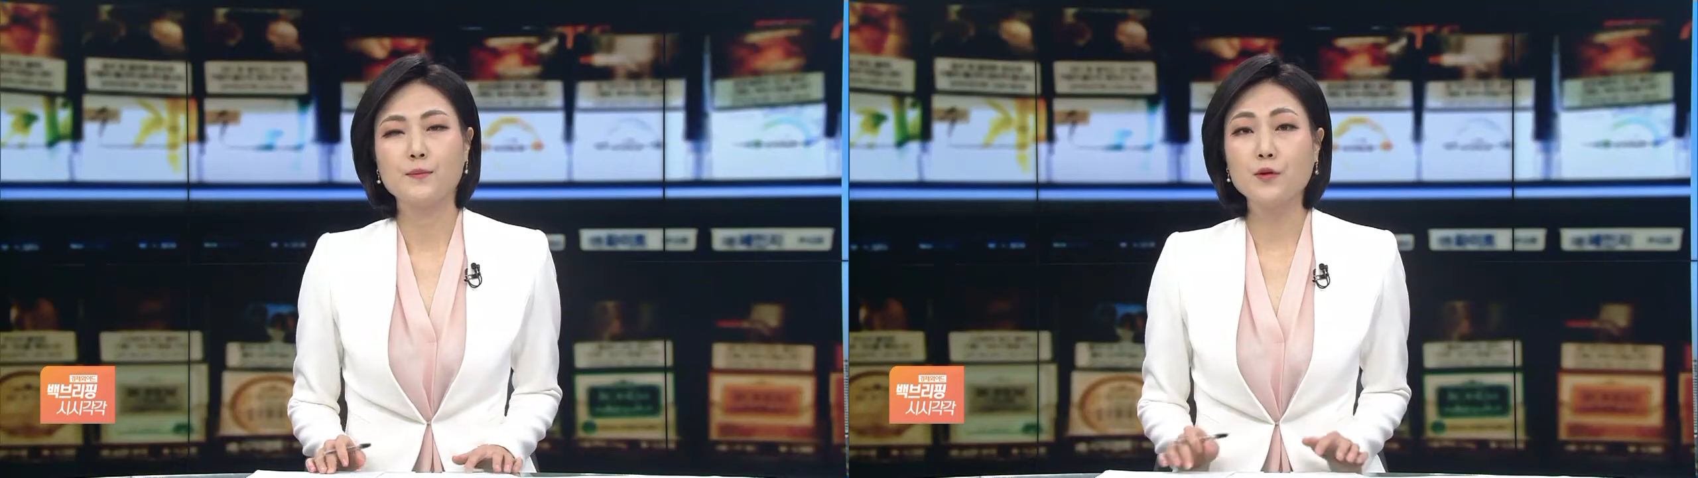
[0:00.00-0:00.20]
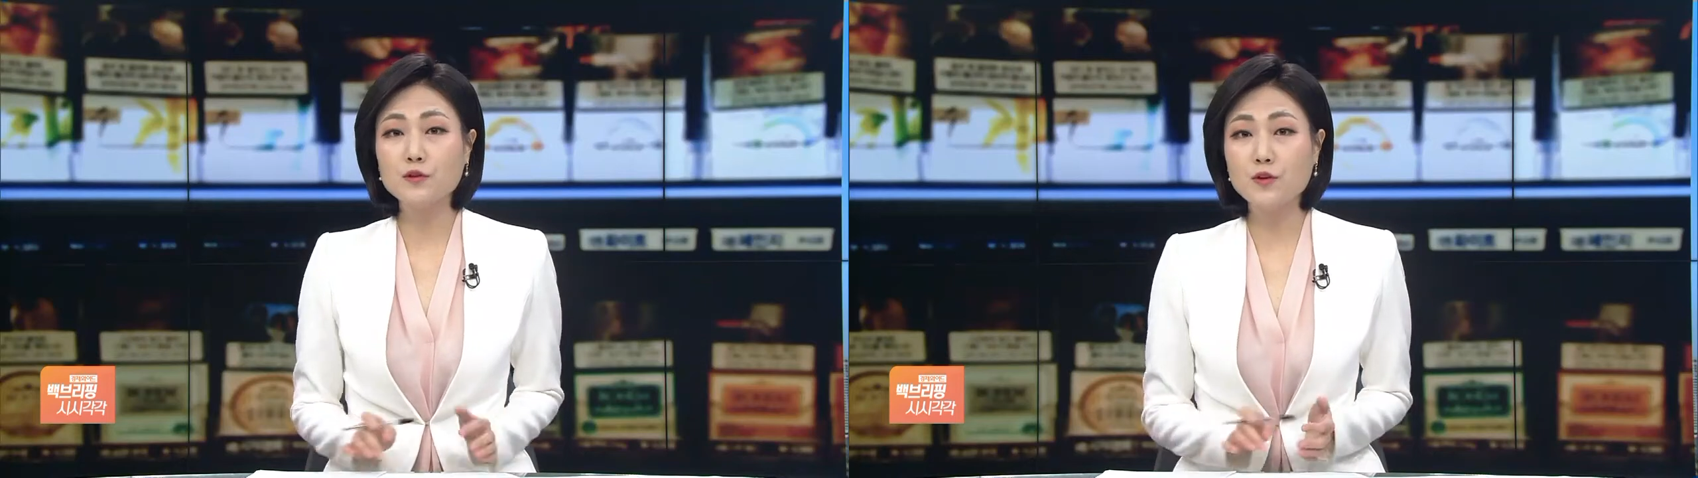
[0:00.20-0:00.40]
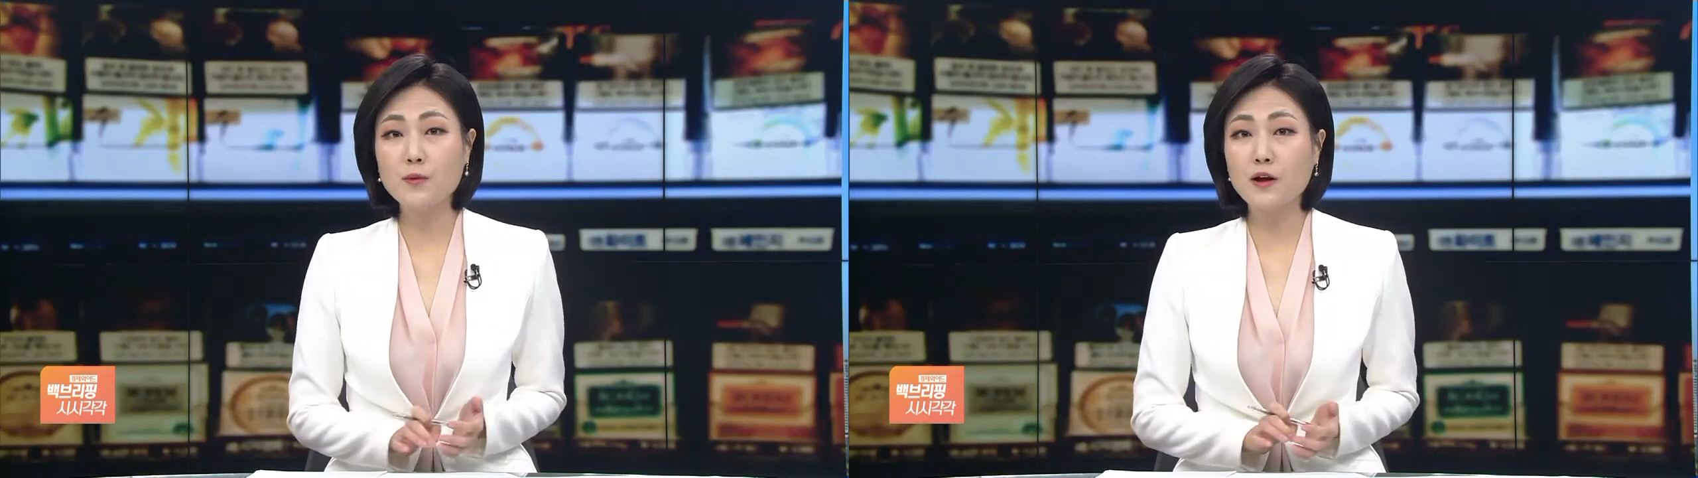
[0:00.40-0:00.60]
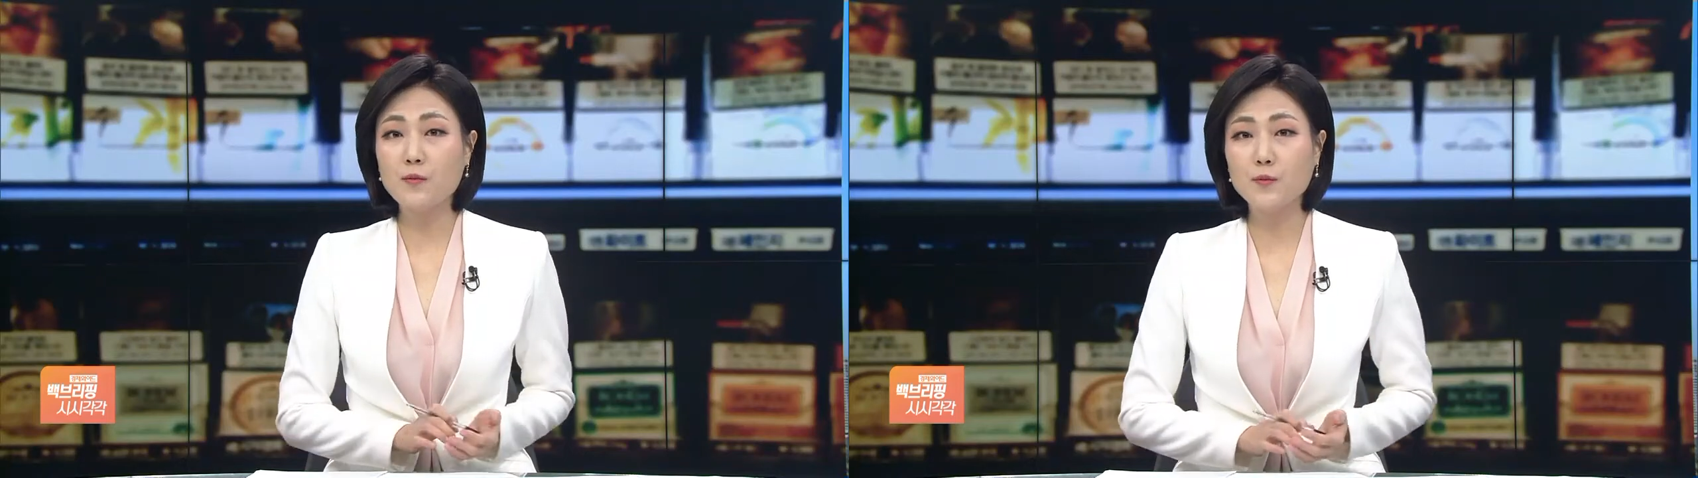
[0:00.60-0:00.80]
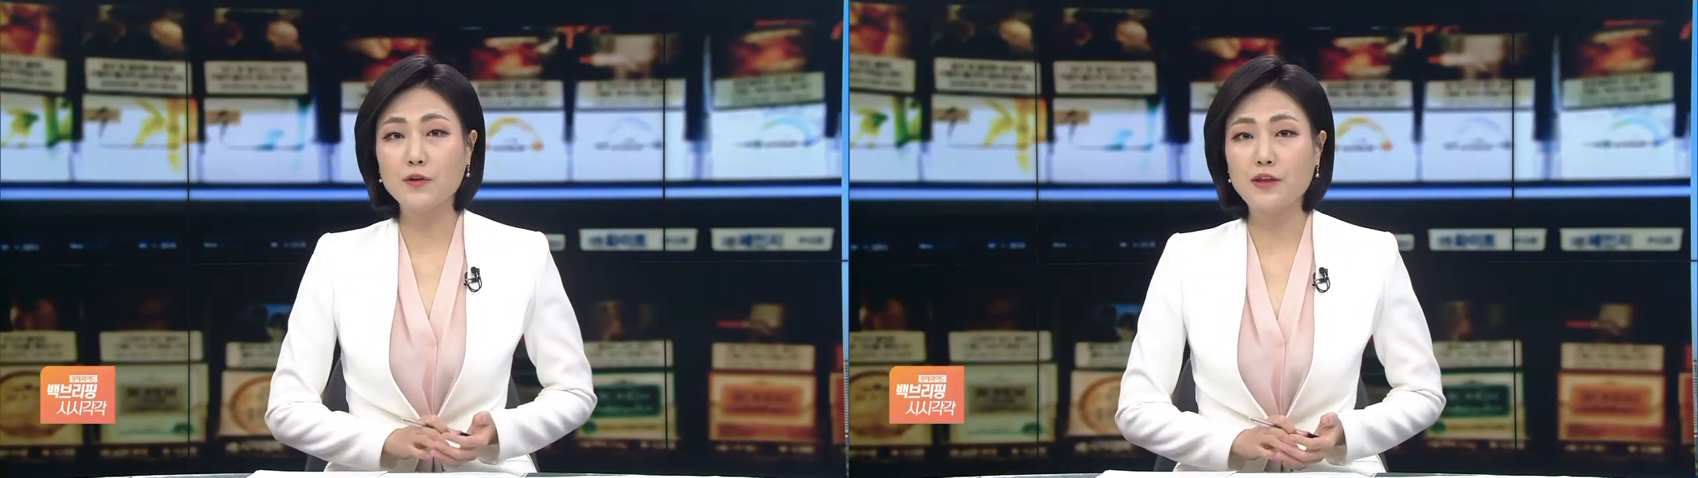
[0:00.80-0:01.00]
편의점에
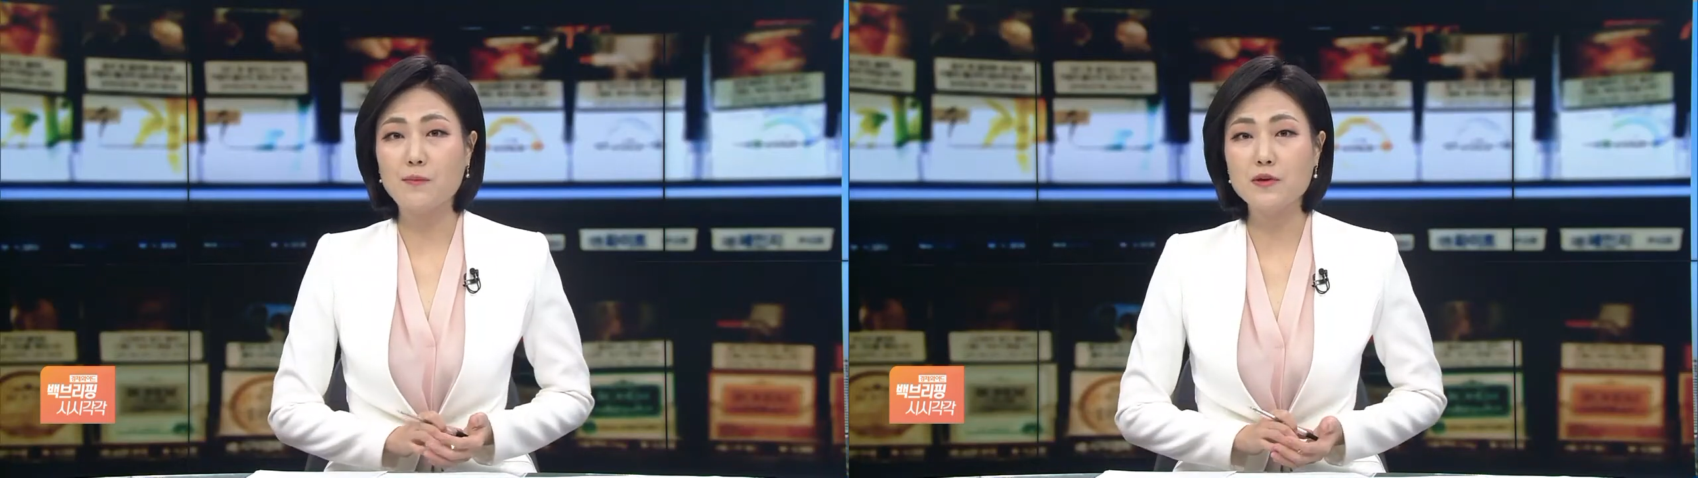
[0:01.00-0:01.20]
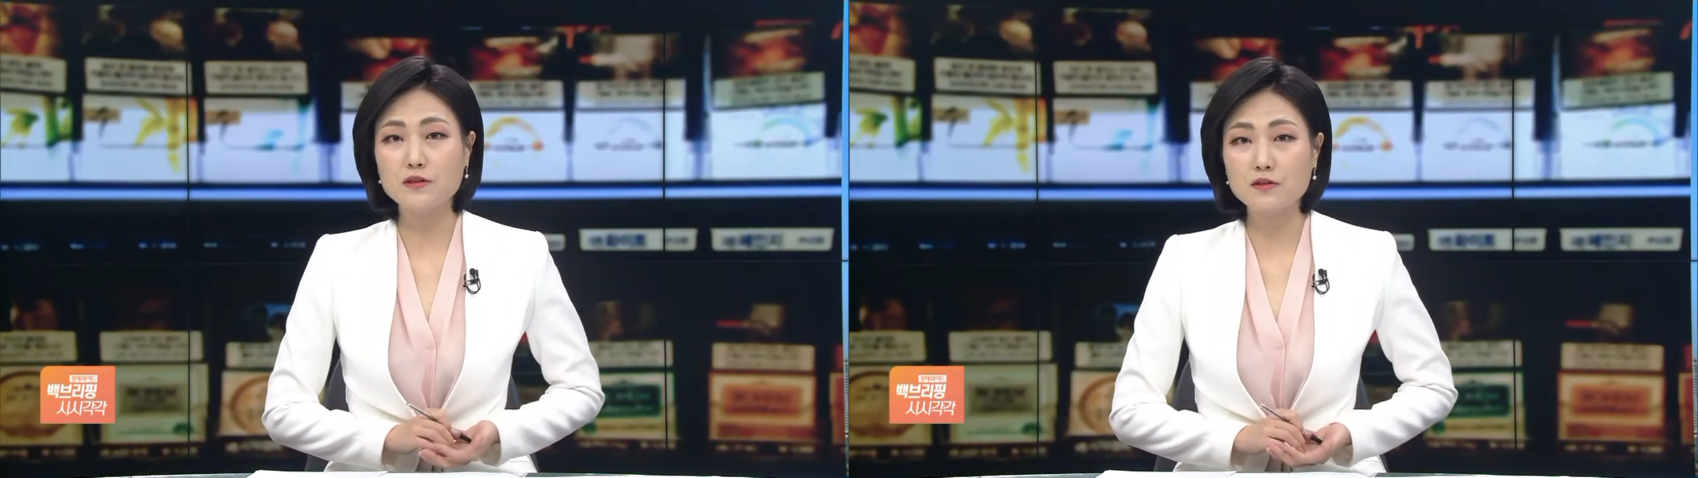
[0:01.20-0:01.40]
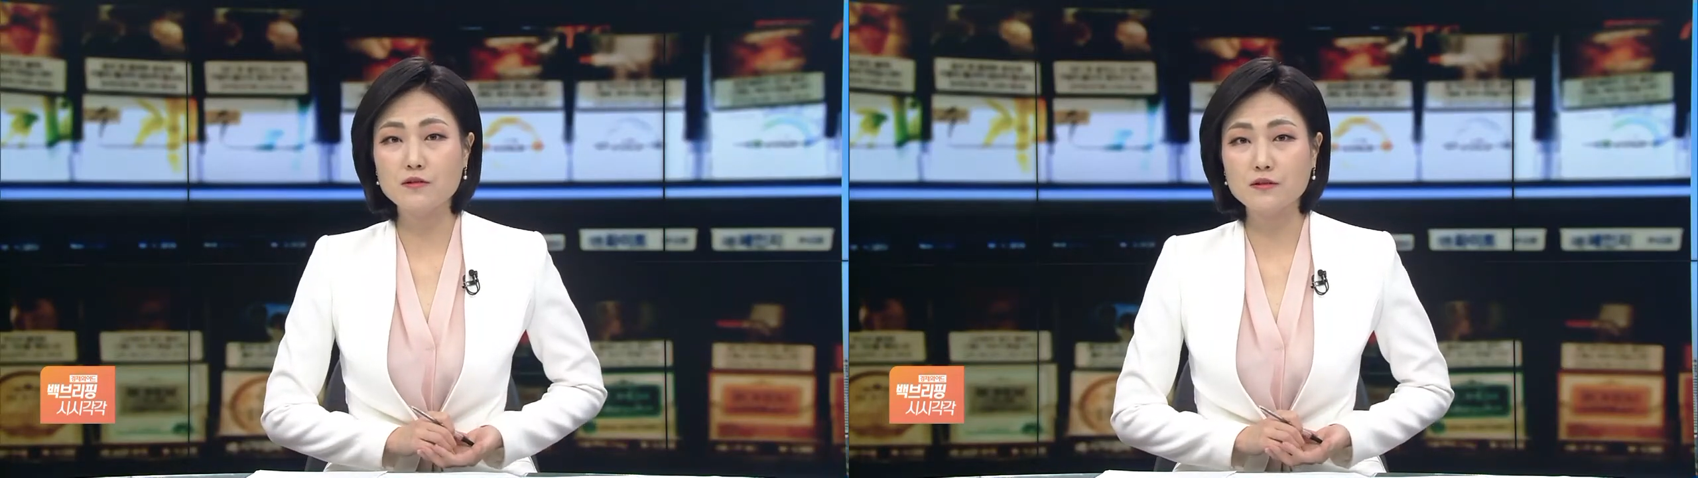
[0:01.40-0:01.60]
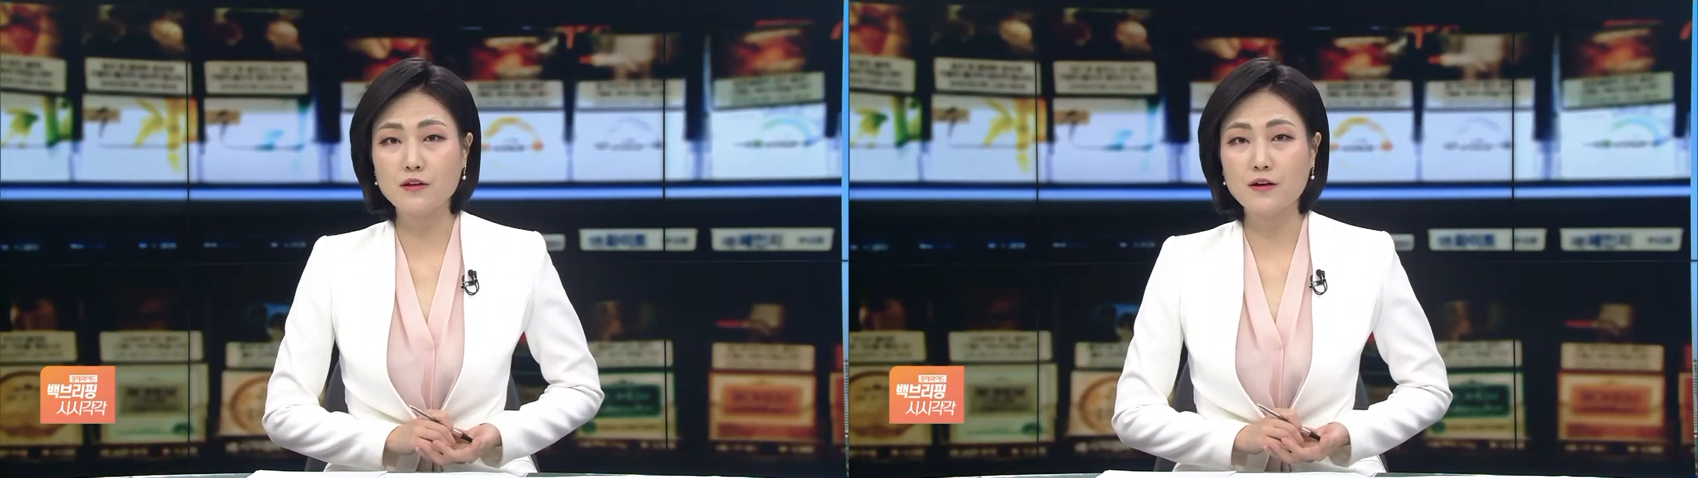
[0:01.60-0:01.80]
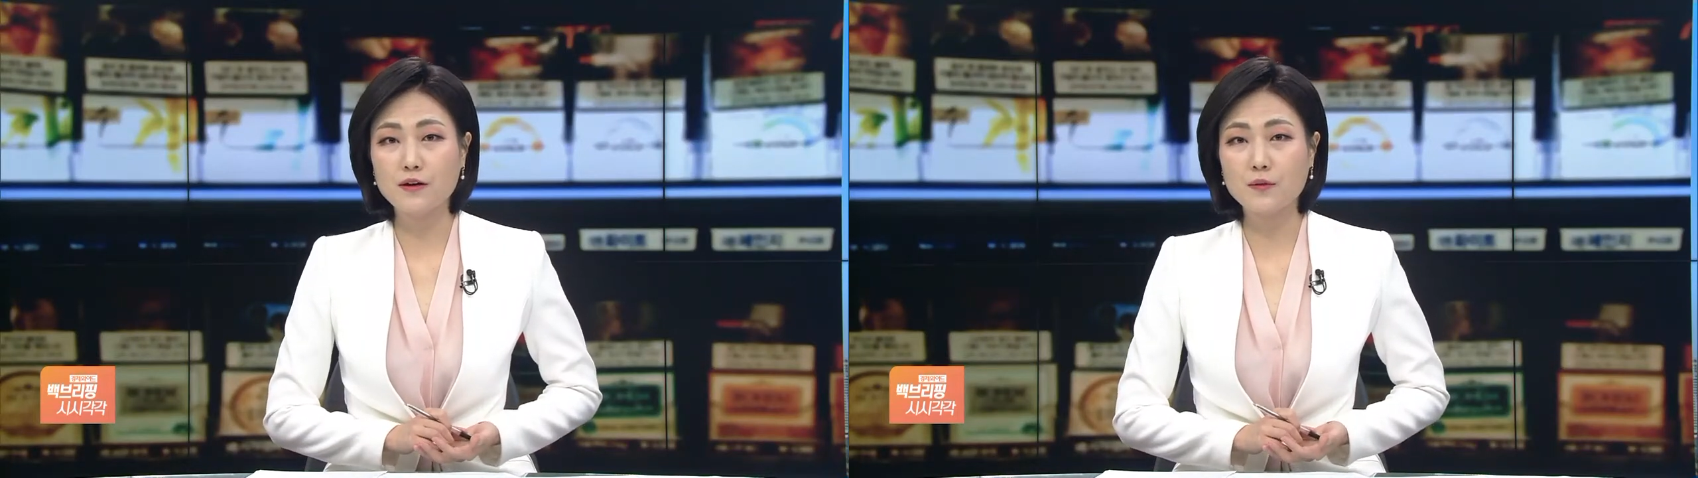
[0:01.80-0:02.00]
가보면 담배
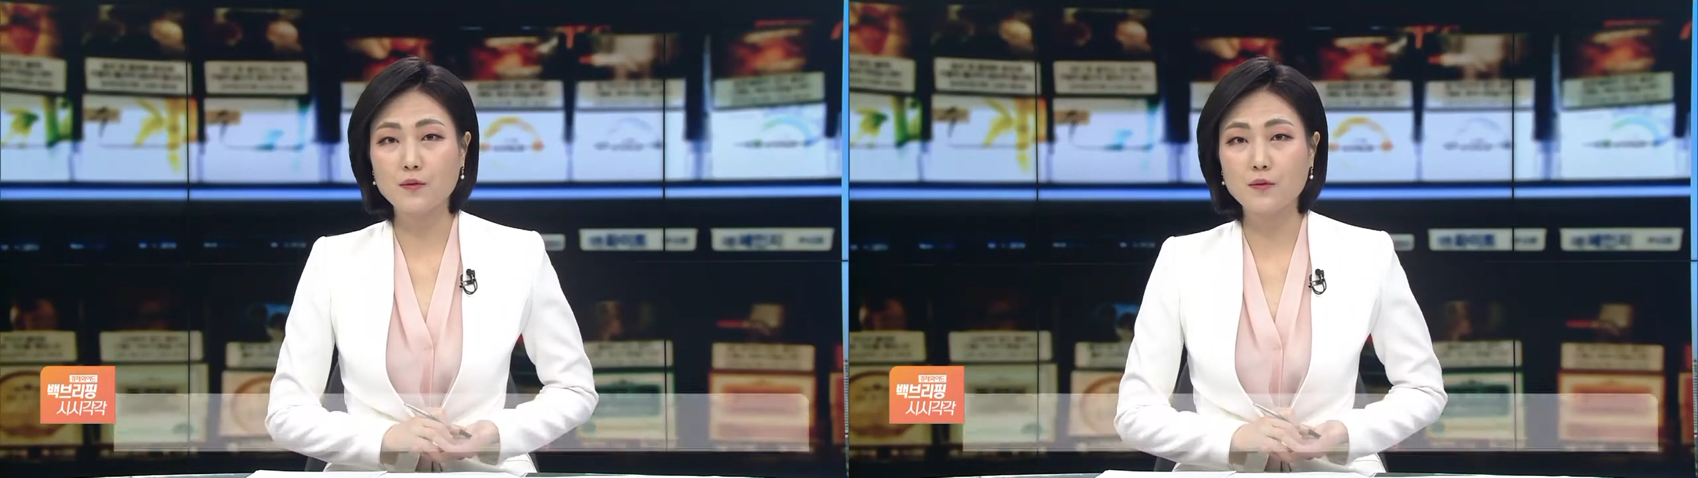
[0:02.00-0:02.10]
진열대가